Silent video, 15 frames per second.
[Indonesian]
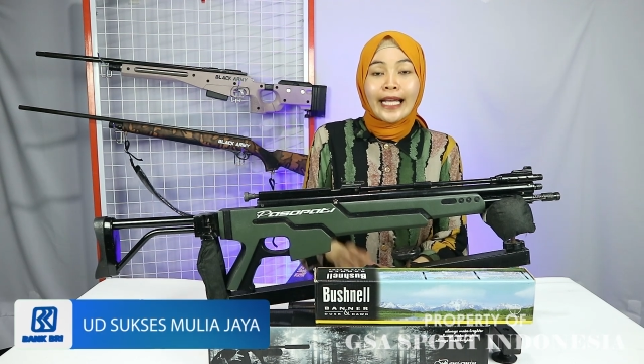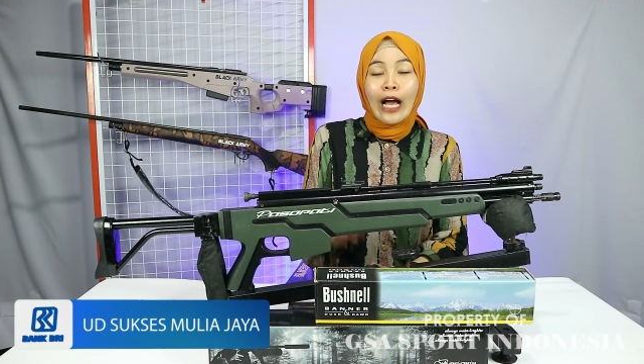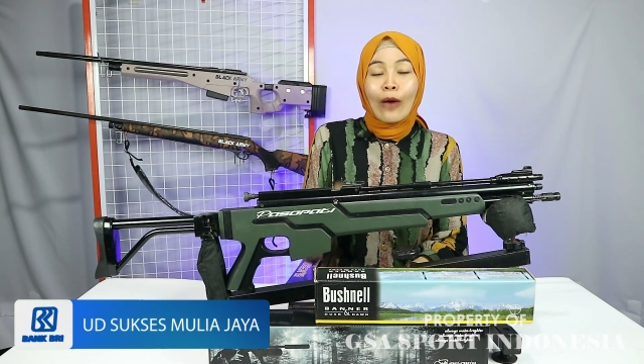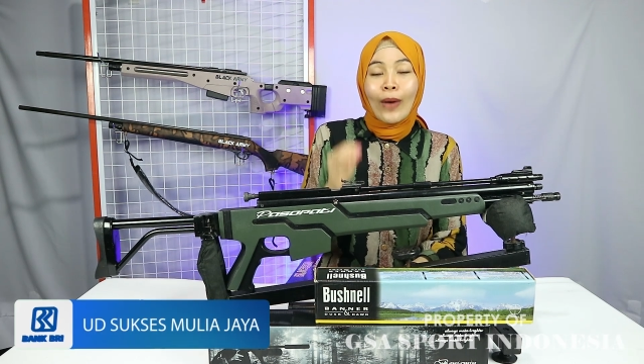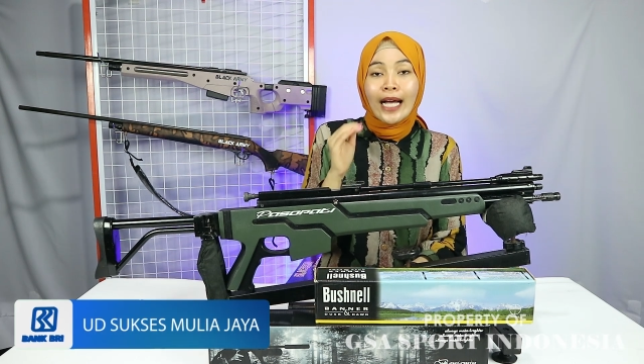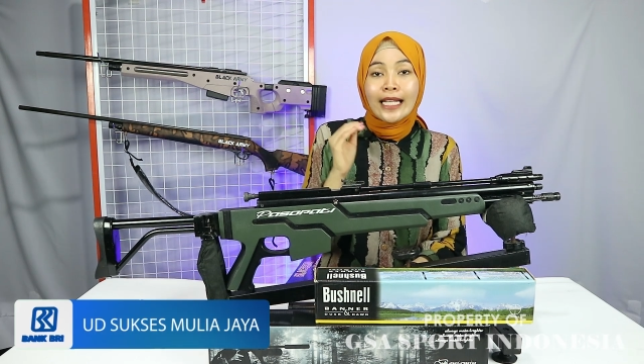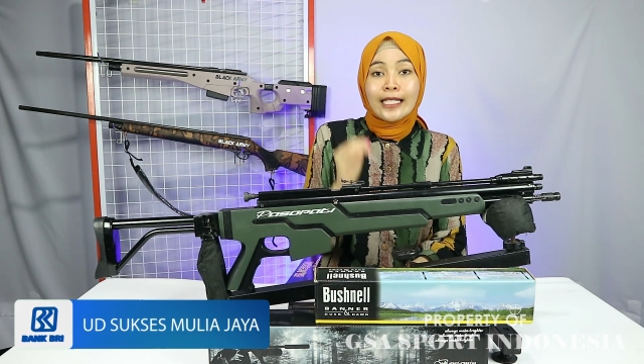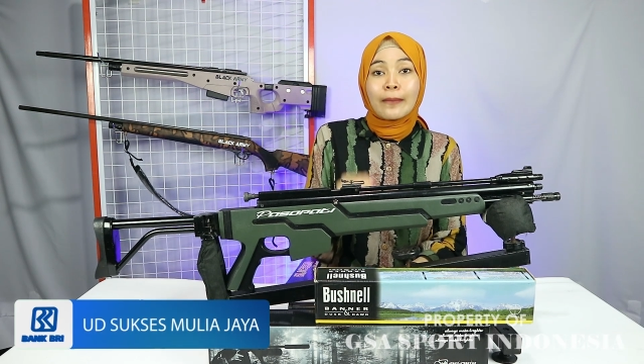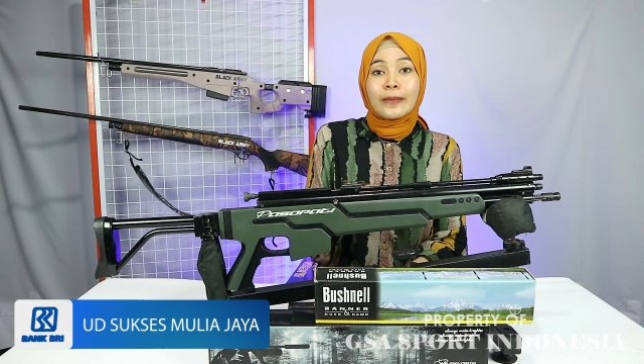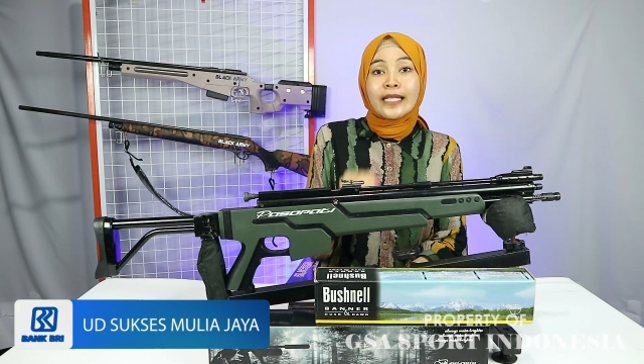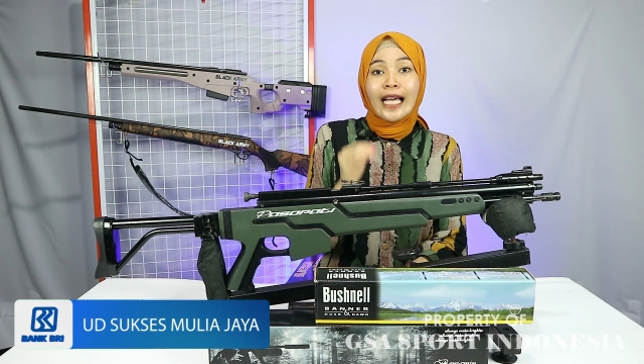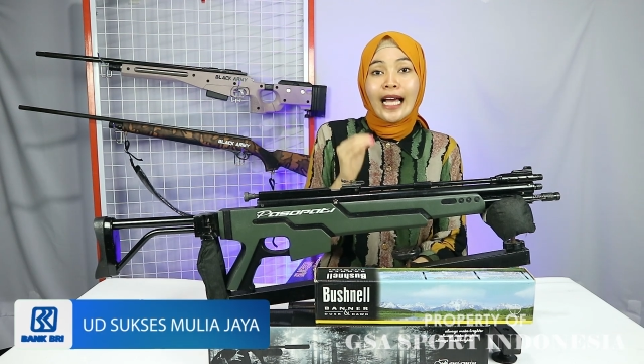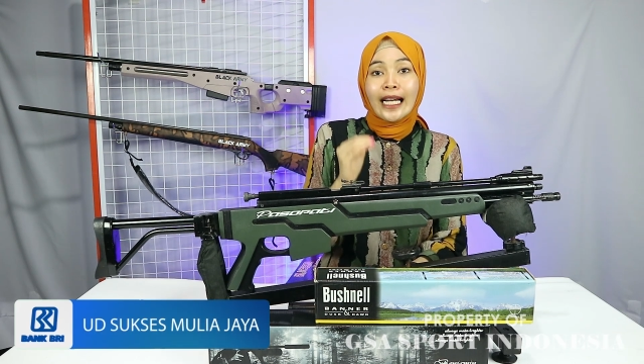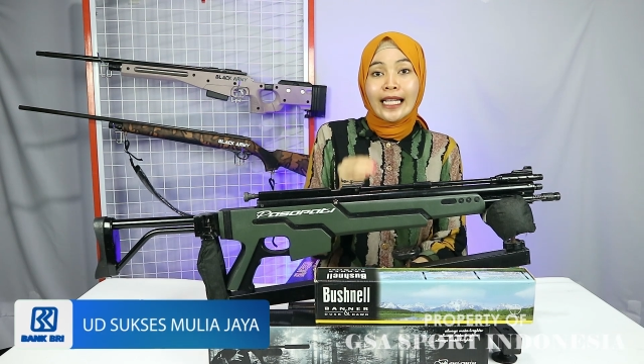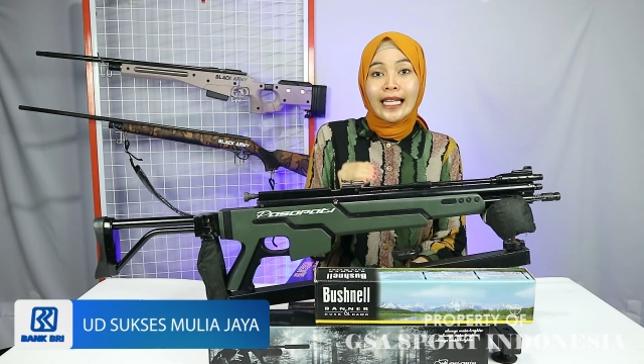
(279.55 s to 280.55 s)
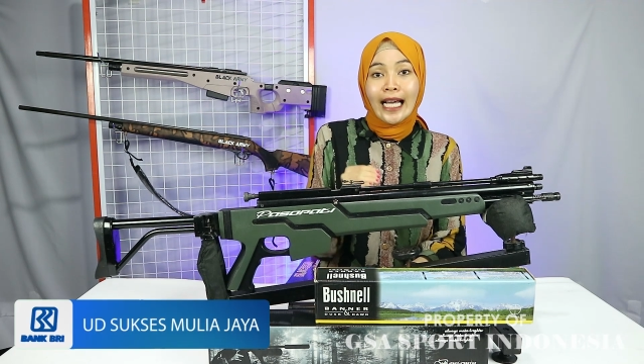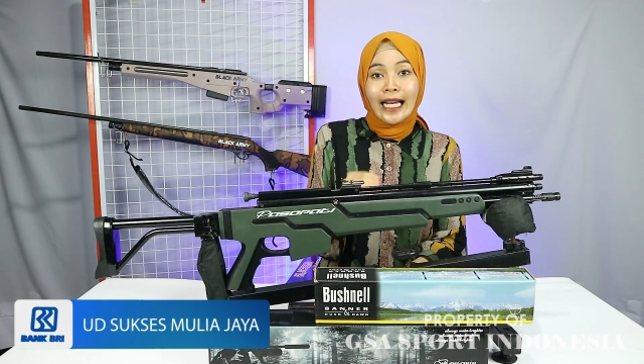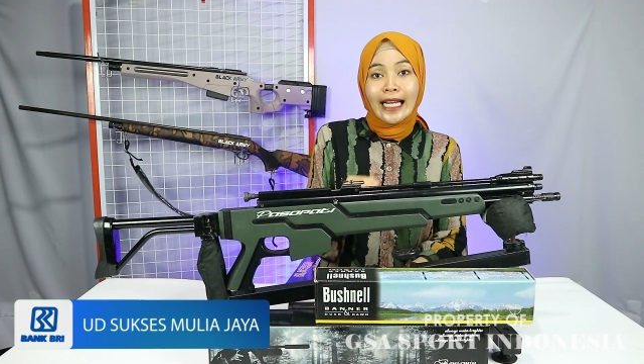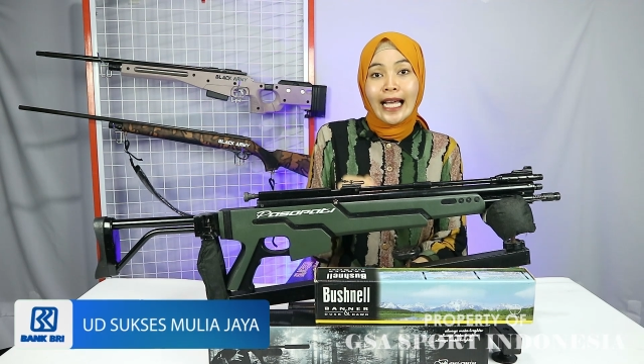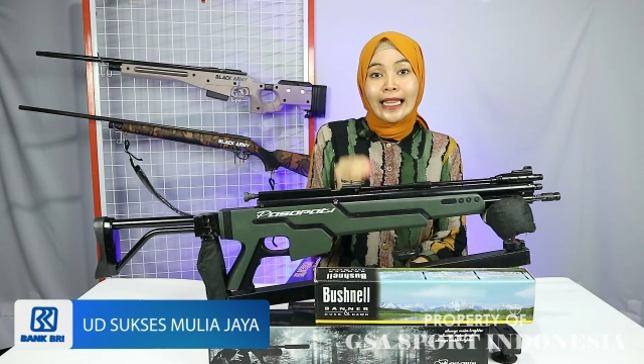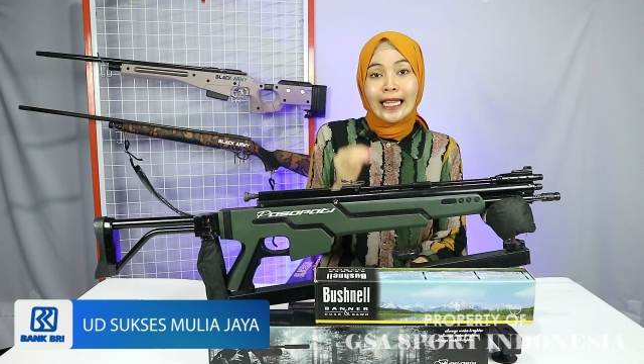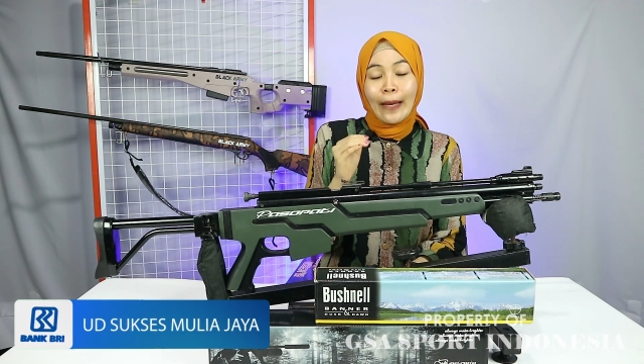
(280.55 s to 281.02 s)
yang wajib sekali
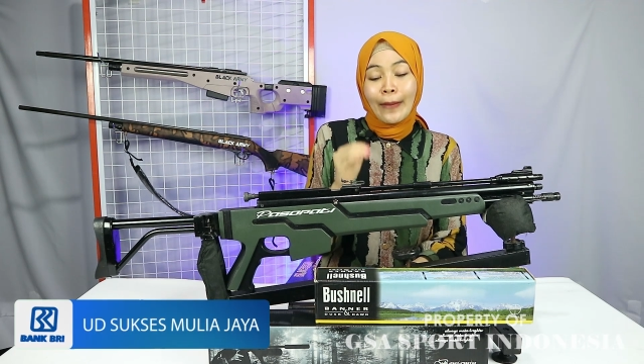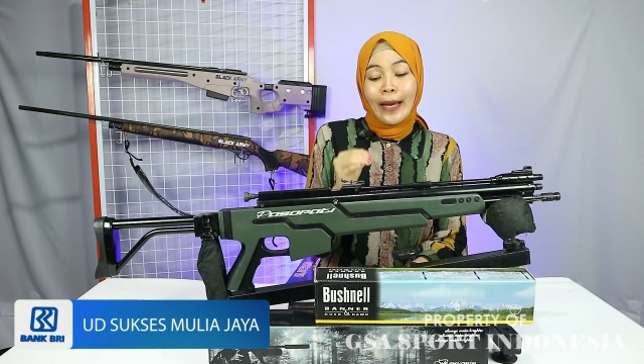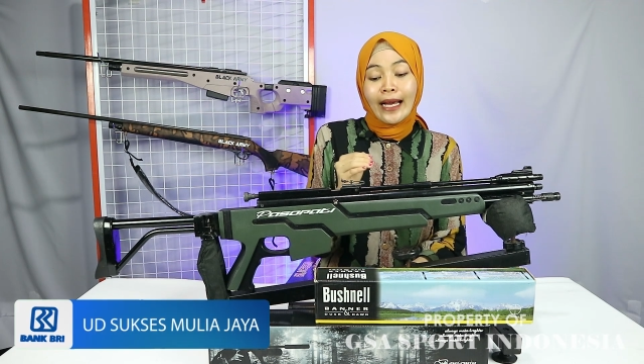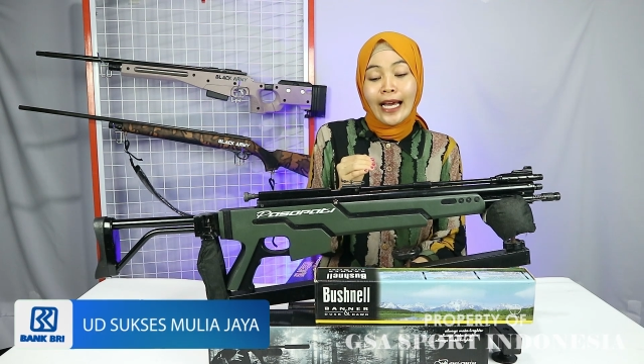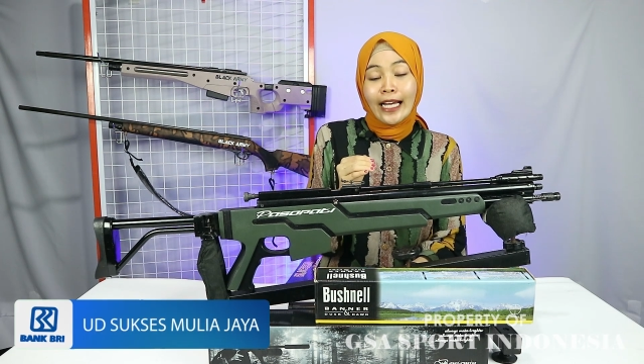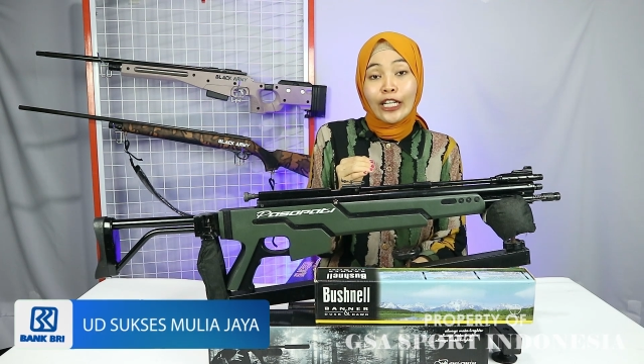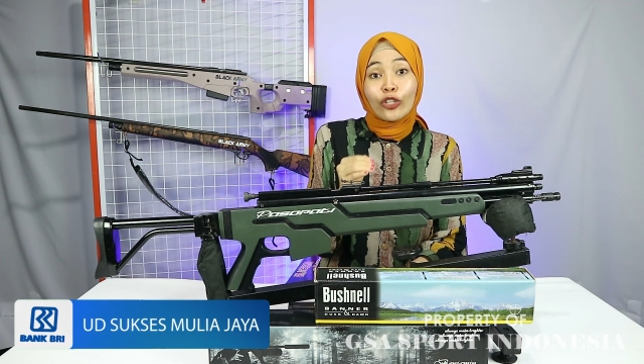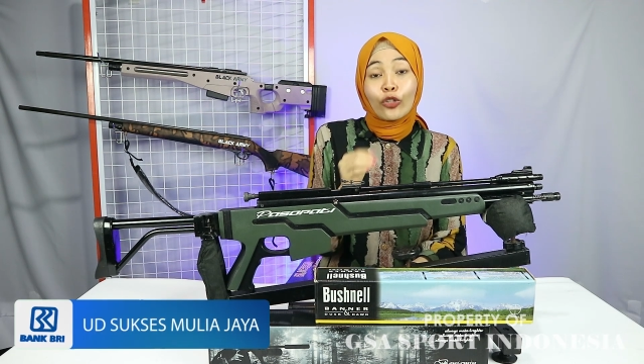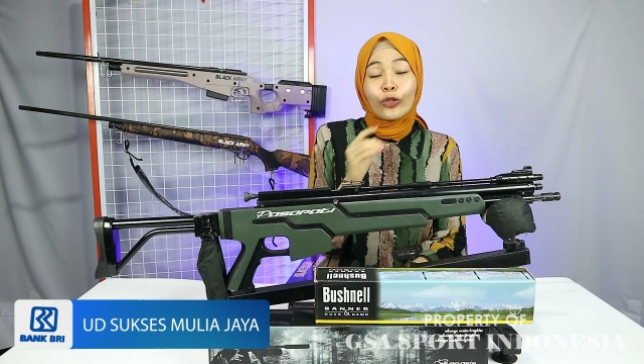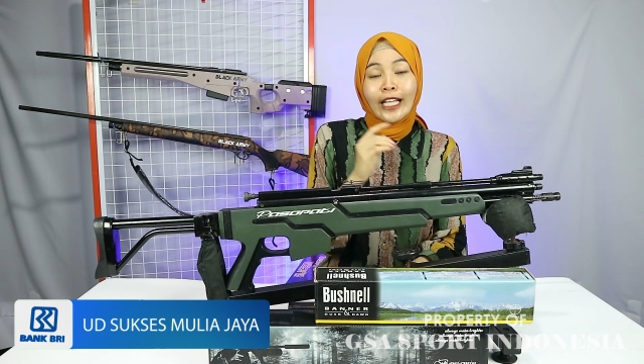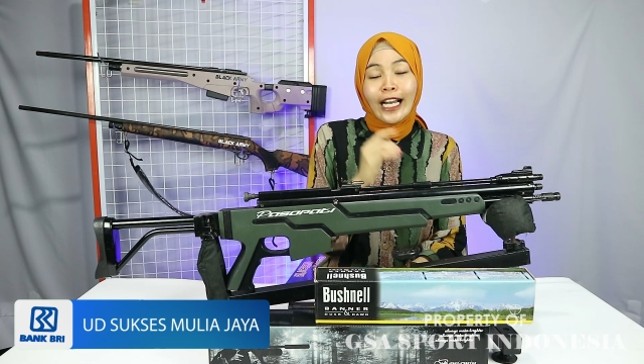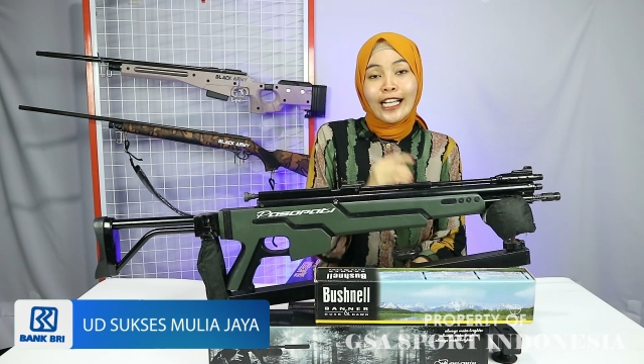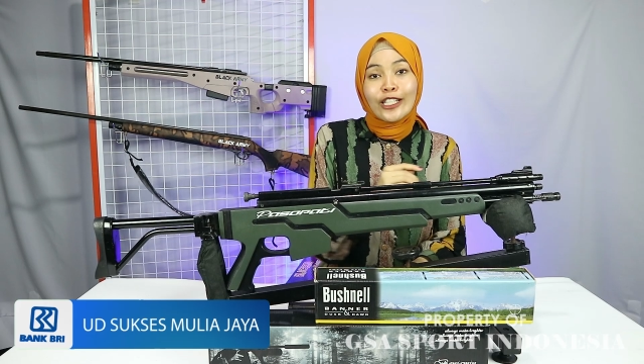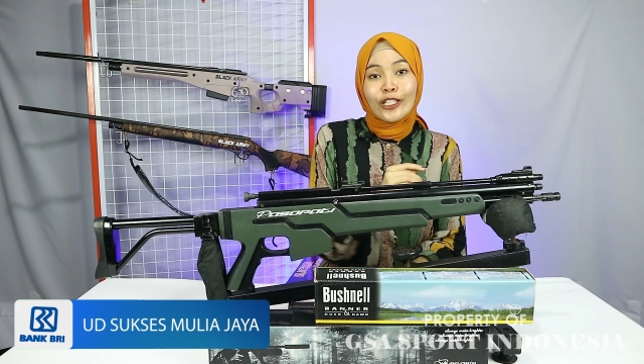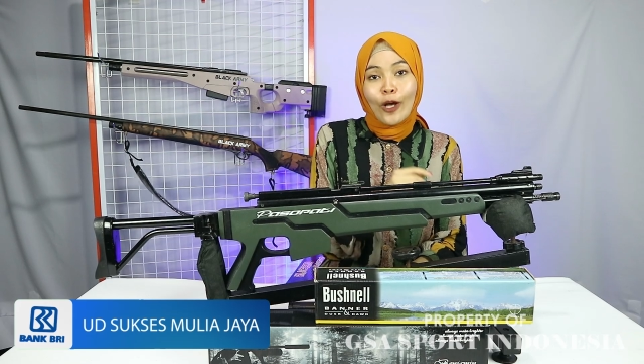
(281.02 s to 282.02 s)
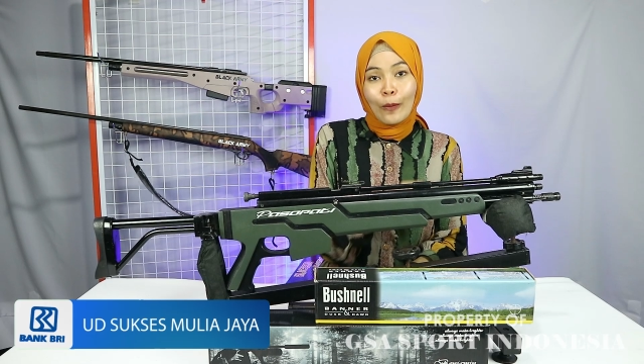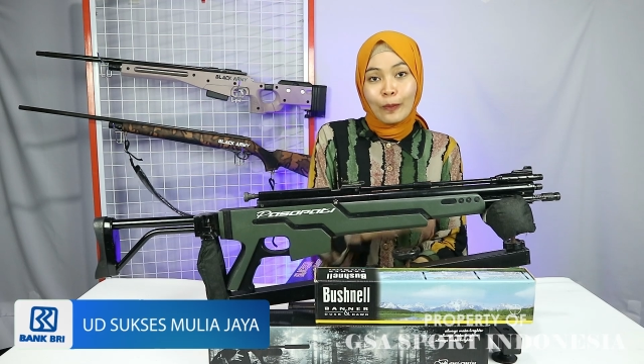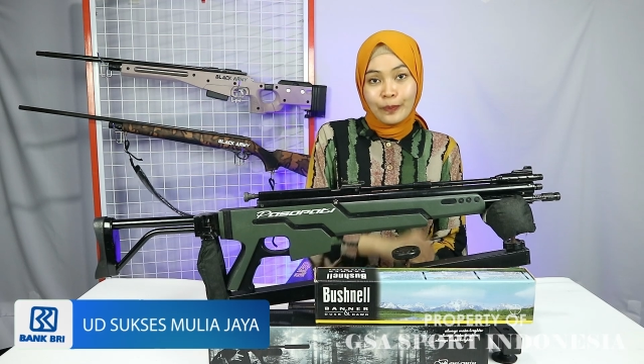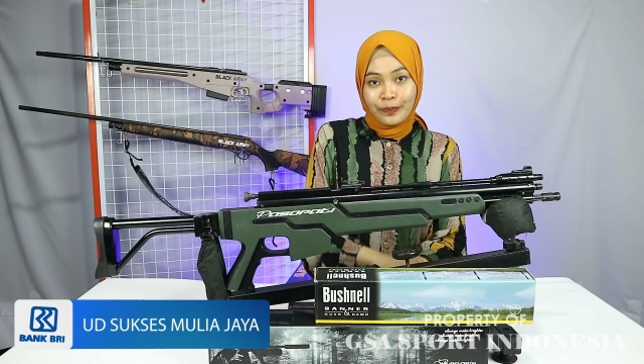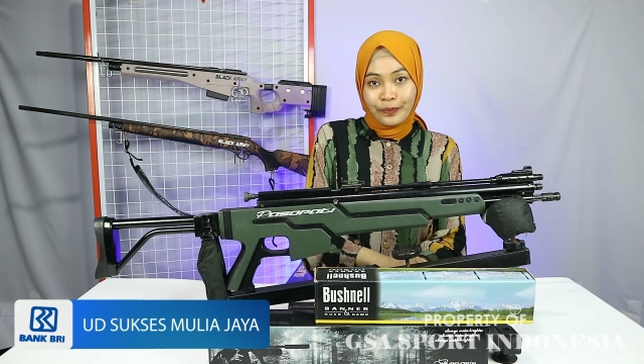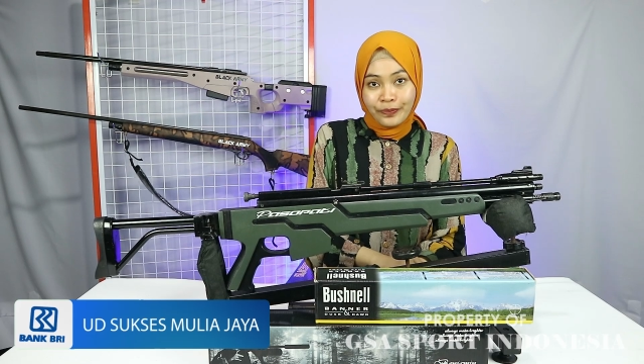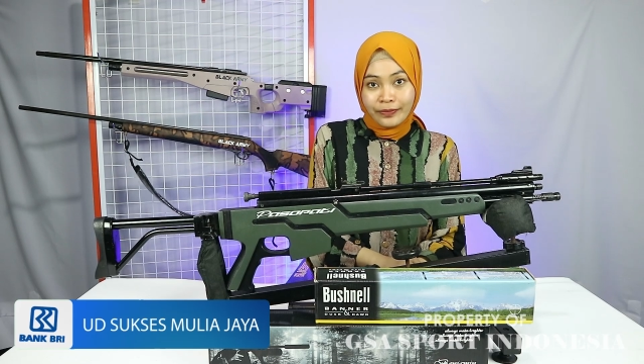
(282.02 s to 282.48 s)
kalian tambahkan itu
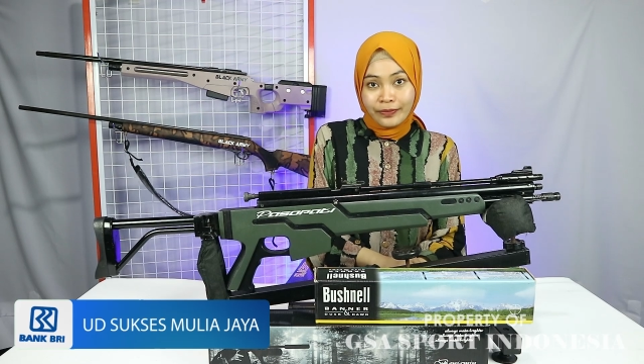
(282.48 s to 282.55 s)
teleskop.